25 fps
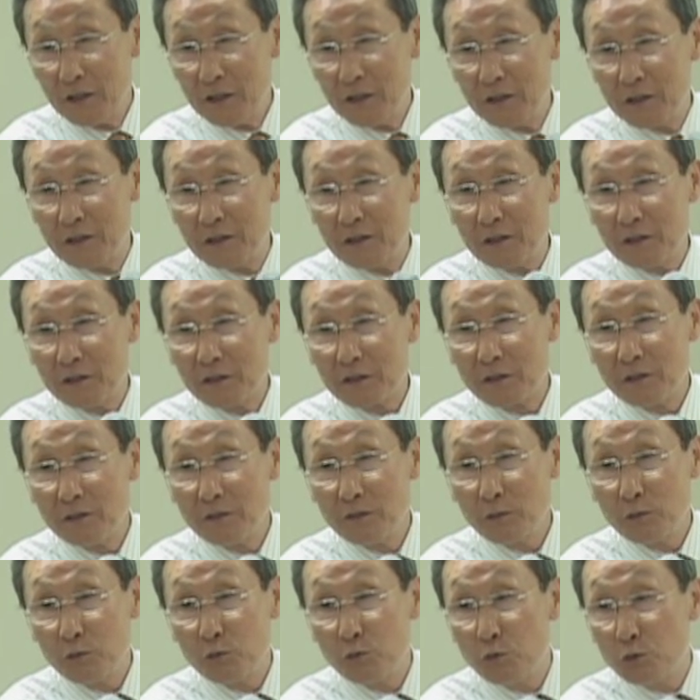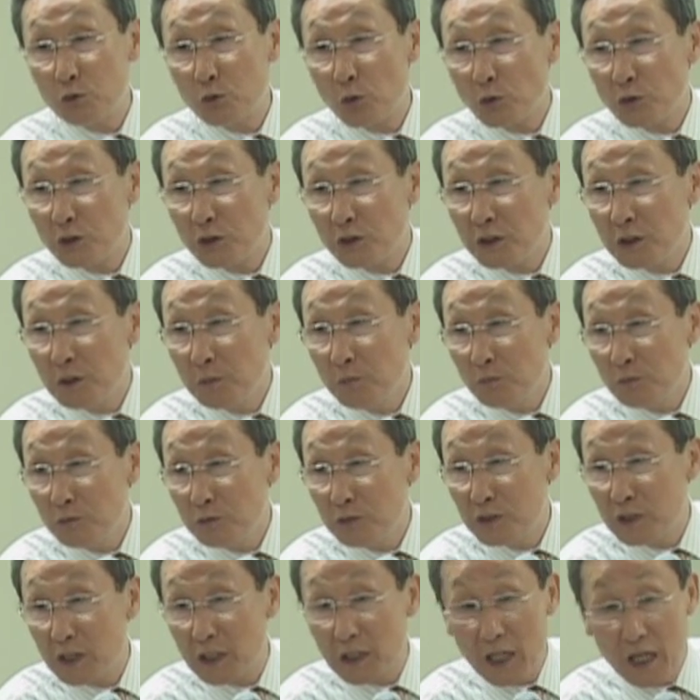이것은 구조적인
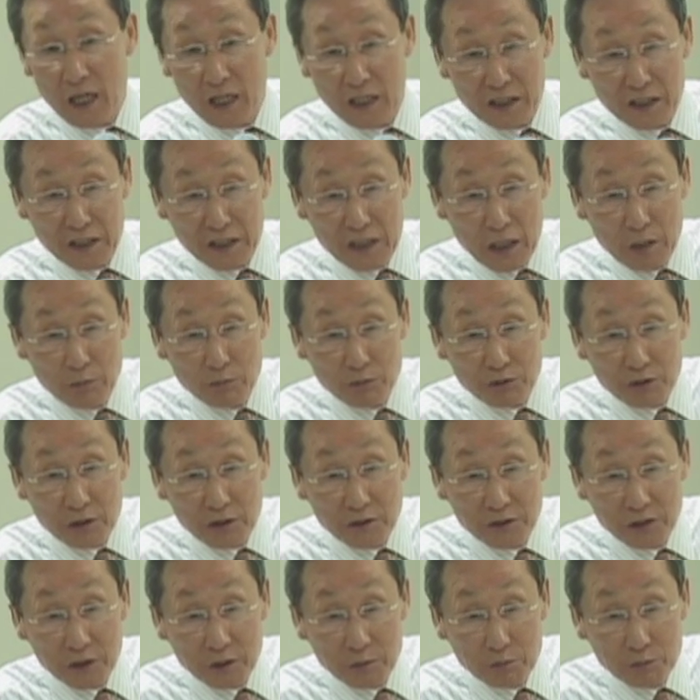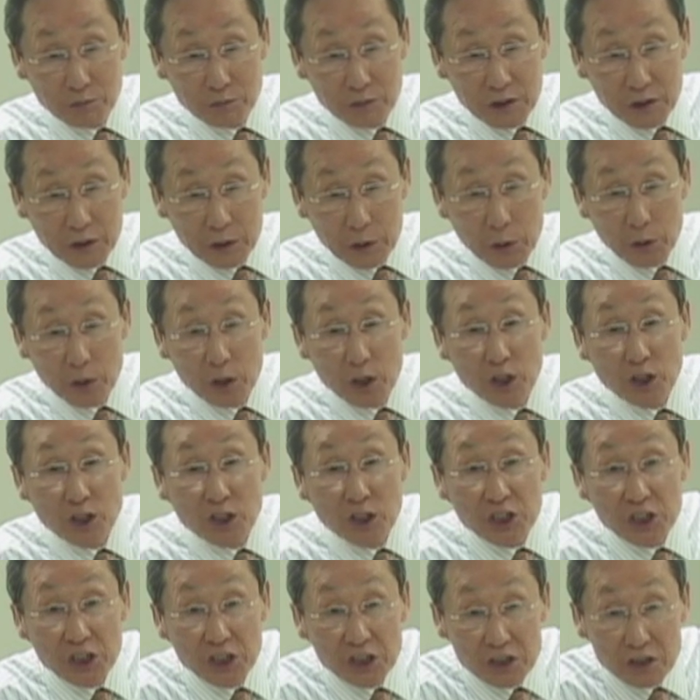문제가 아니라 무선적 문제예요.
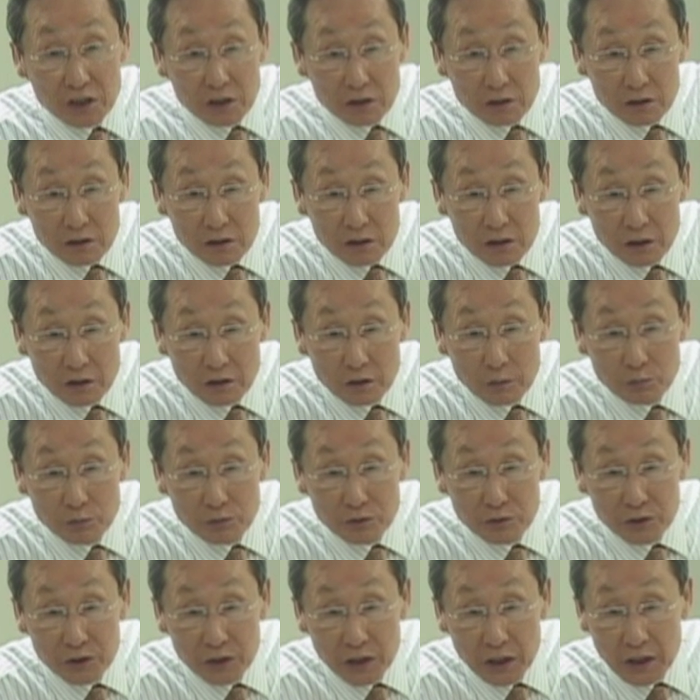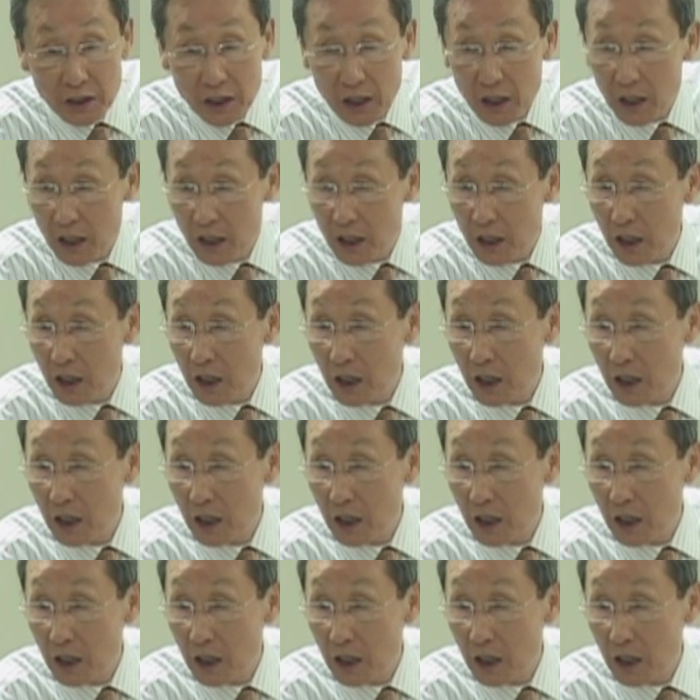기능적 문제야.